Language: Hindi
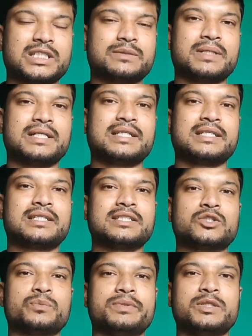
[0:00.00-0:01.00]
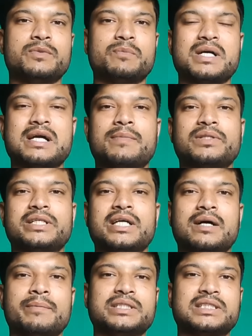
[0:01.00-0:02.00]
समाज पार्टी की सुप्रीमो मायावती
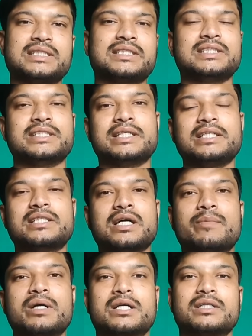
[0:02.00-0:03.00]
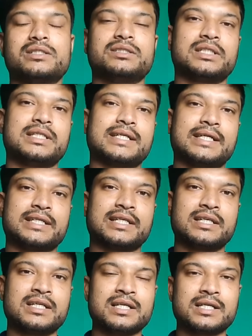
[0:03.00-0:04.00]
हमेशा से यही दावा करती चली आई
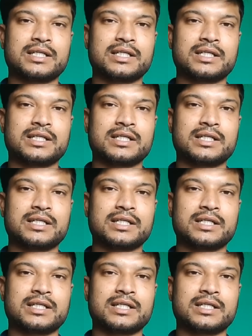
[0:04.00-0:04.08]
हैं